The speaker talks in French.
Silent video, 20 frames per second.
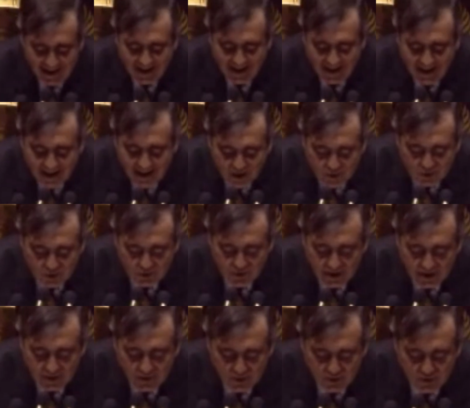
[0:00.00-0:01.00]
rien
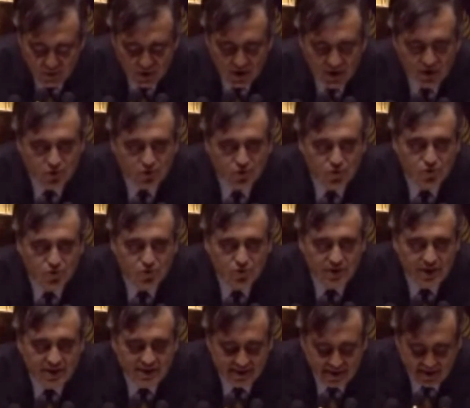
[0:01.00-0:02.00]
contre la concurrence du
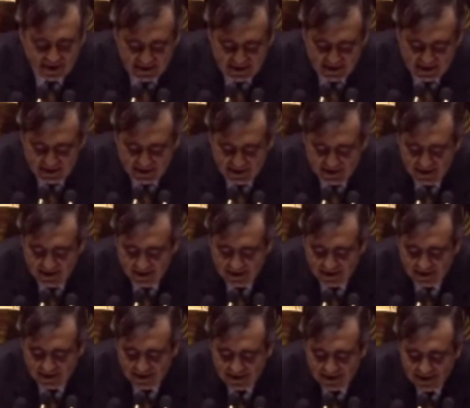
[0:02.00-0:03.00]
sud-est
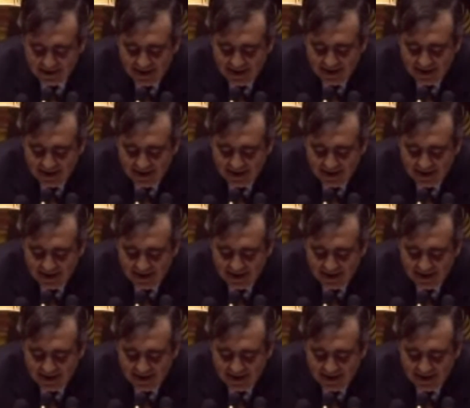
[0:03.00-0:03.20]
asiatique,